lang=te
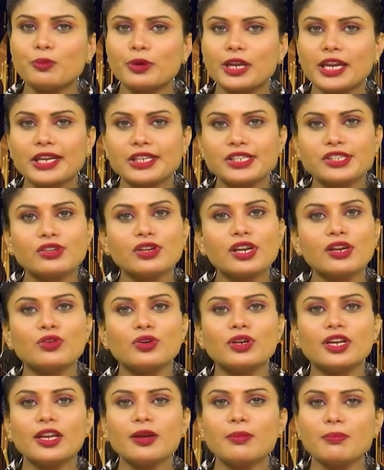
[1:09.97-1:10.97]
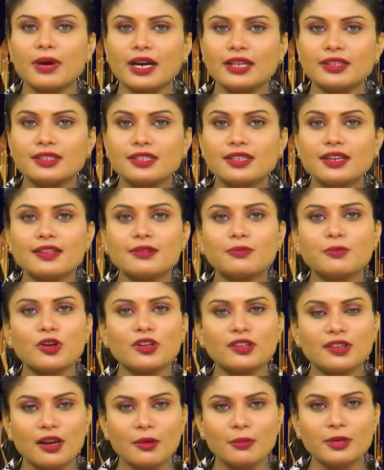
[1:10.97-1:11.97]
ప్రేక్షకుల నుండి మంచి
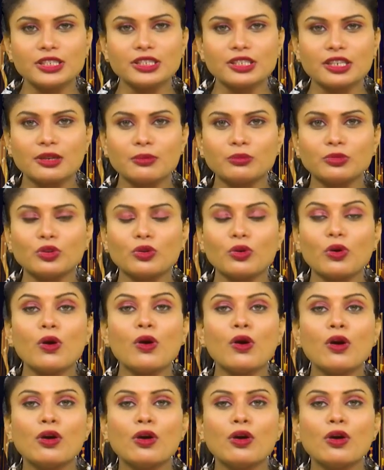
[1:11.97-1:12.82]
రెస్పాన్స్ లభించడంతో